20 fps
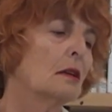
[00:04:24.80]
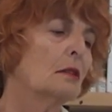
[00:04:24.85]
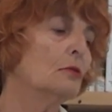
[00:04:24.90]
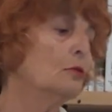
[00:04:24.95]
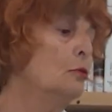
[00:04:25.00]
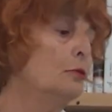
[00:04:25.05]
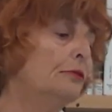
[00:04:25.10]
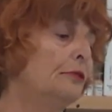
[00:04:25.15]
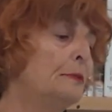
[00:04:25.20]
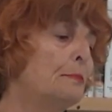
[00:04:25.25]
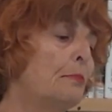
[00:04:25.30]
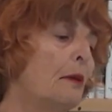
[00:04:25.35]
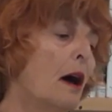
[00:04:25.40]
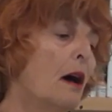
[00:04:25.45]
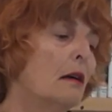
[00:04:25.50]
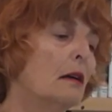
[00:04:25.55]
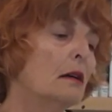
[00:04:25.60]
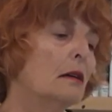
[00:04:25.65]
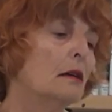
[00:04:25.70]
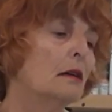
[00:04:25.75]
ne le vit
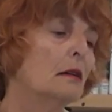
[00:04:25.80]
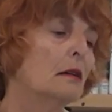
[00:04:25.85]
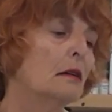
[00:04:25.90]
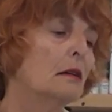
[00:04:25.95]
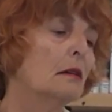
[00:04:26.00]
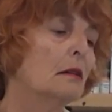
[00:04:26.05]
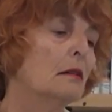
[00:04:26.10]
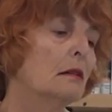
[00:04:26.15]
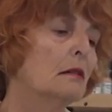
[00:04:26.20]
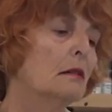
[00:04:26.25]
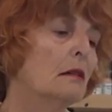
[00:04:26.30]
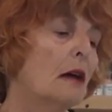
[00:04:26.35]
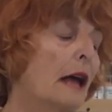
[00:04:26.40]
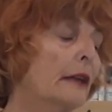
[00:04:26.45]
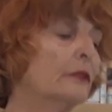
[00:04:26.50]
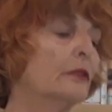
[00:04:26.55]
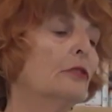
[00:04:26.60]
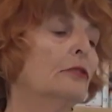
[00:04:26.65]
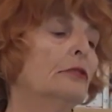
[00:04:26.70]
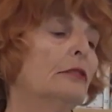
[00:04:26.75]
pas,
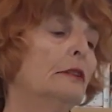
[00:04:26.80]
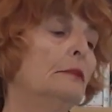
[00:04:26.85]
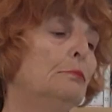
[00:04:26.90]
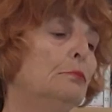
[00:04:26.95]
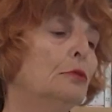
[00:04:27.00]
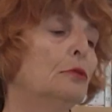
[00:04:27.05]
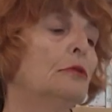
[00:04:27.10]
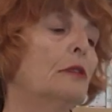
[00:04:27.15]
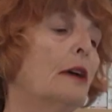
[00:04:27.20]
attendait pour